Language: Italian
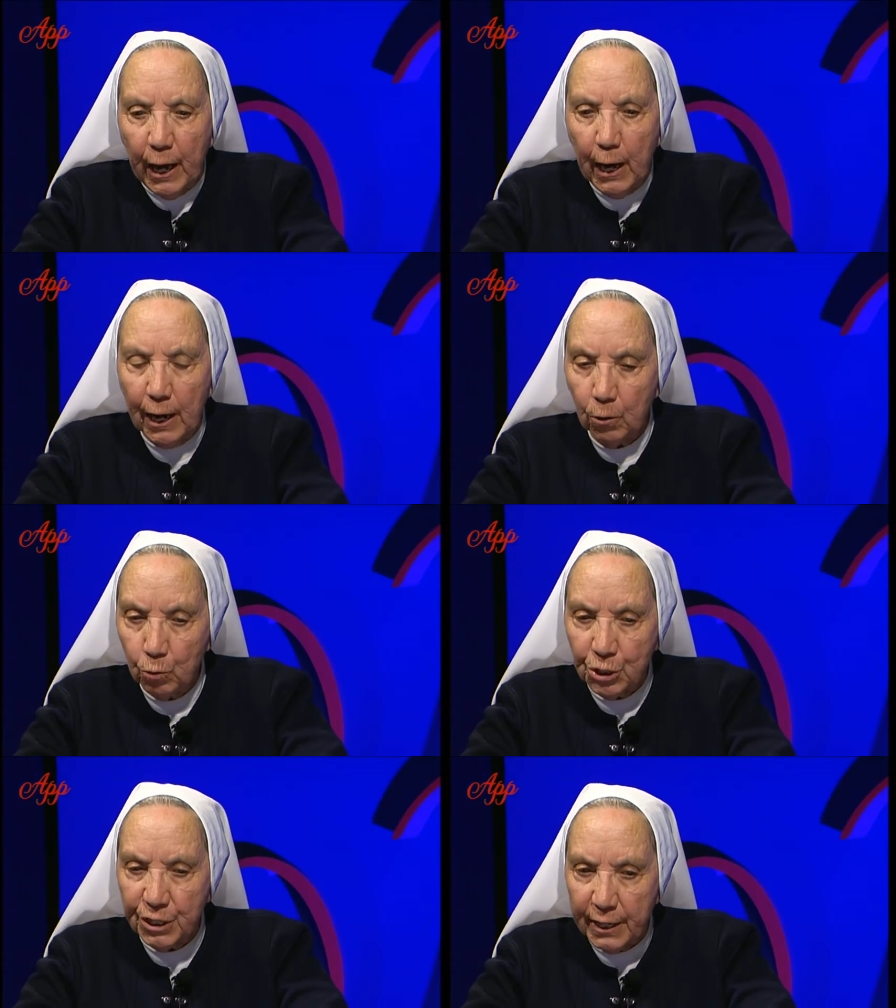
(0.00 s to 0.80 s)
alla
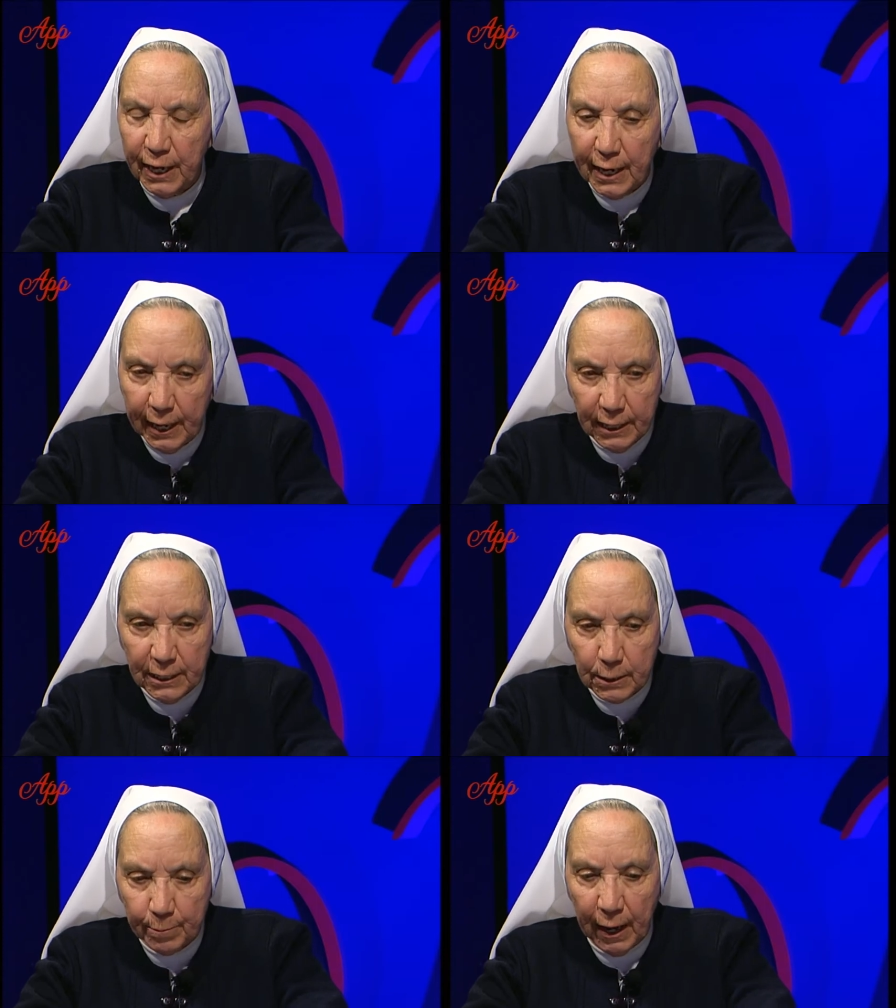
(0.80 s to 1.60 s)
luce del
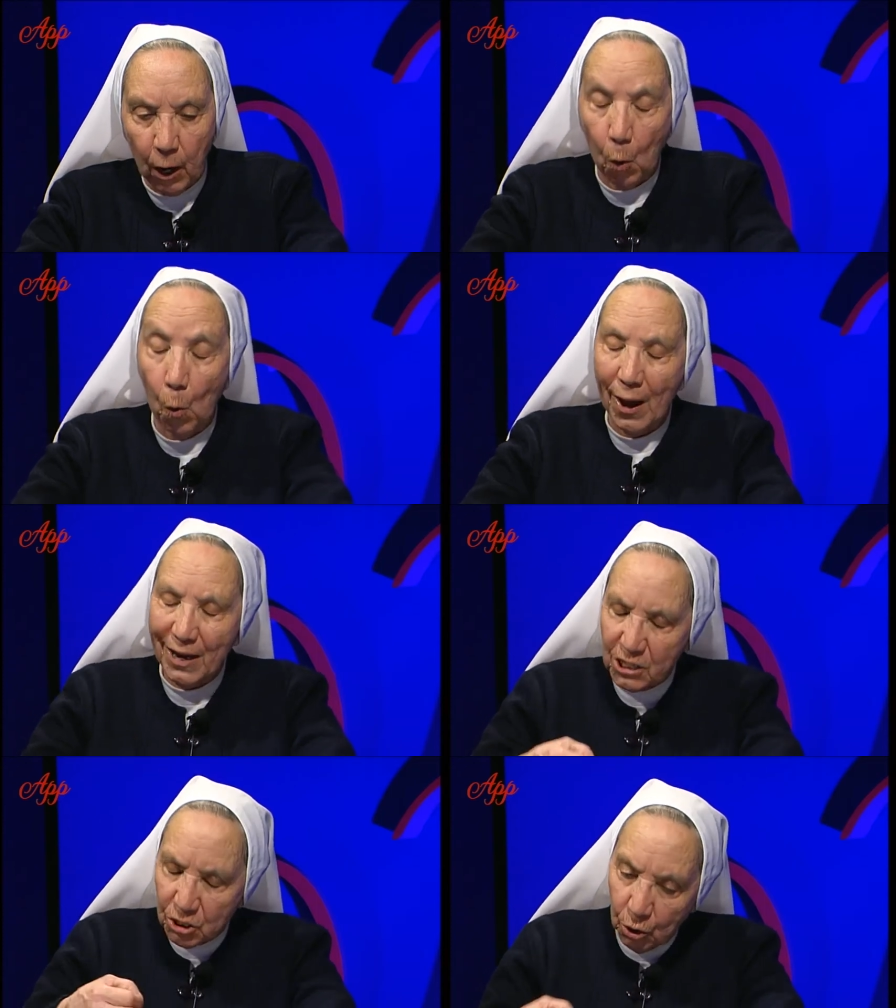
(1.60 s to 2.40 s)
carisma
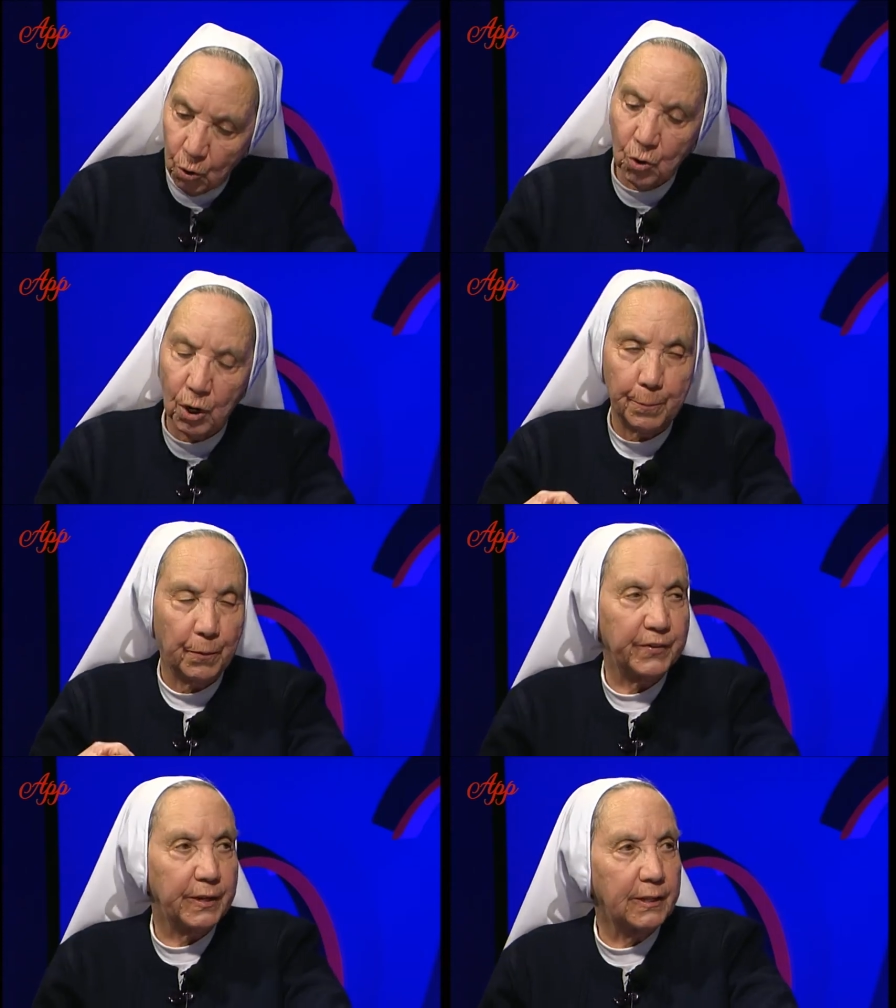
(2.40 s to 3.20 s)
quali sono le
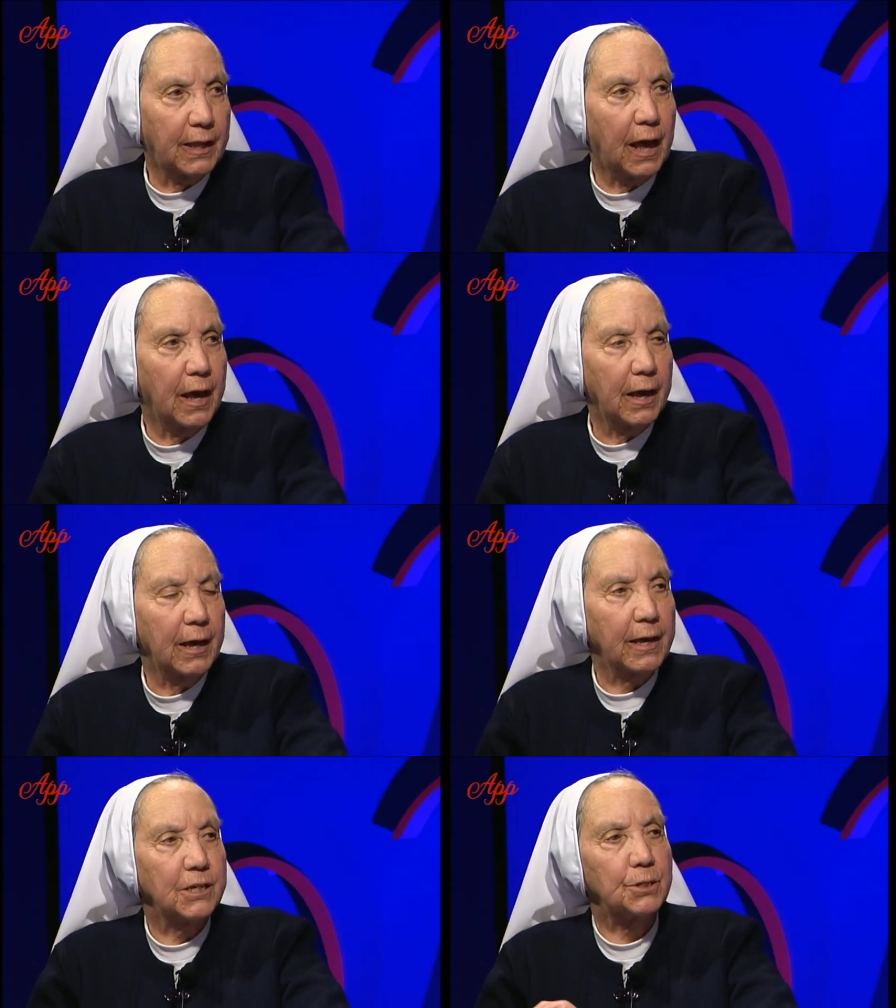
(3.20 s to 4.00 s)
povertà
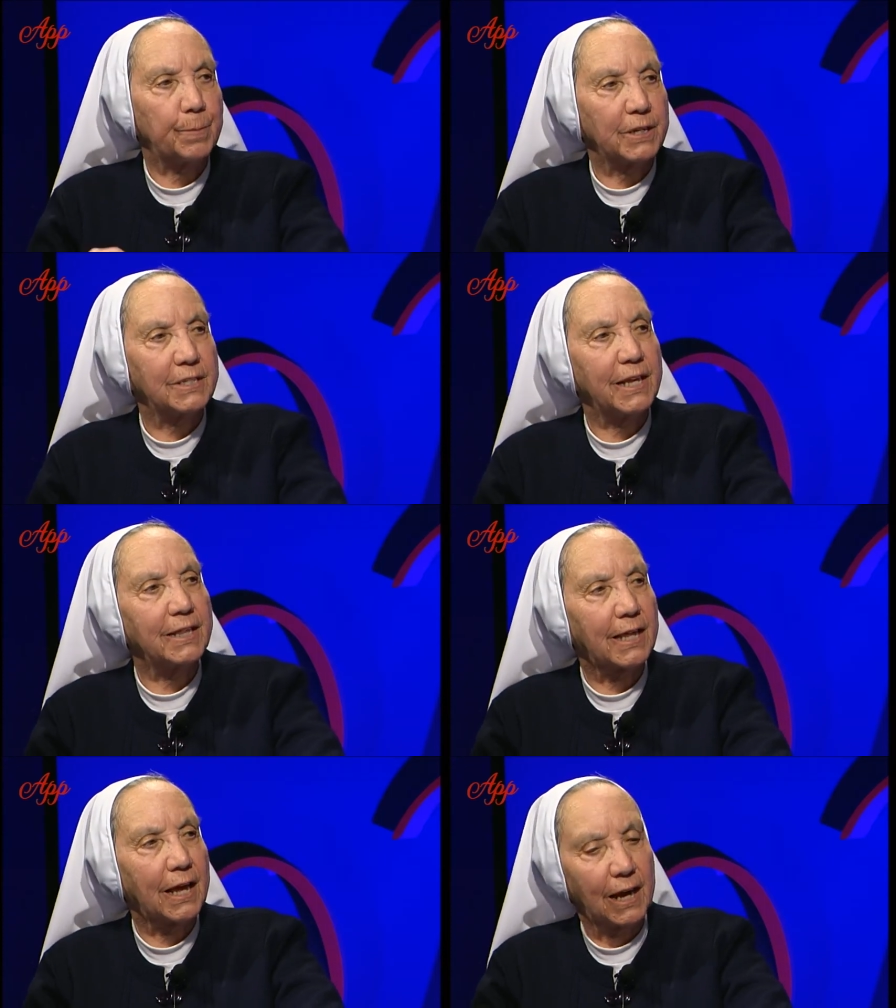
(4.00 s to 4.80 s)
che ci
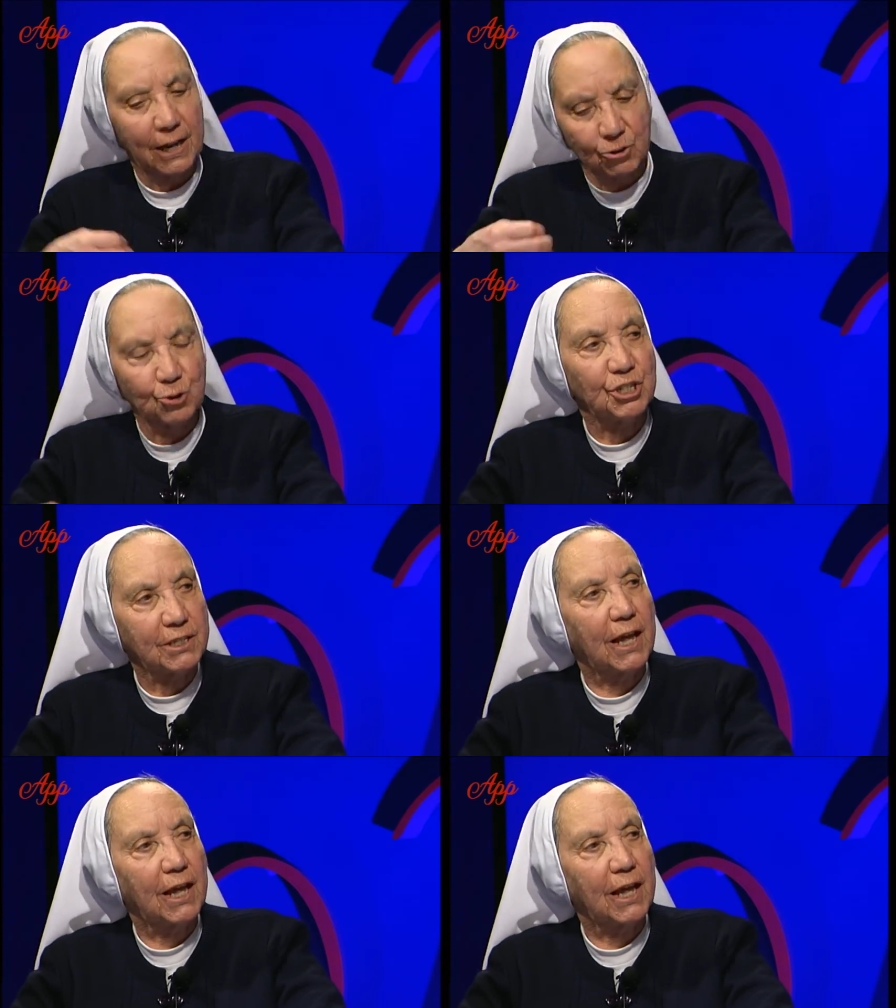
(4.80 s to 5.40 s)
presenta la società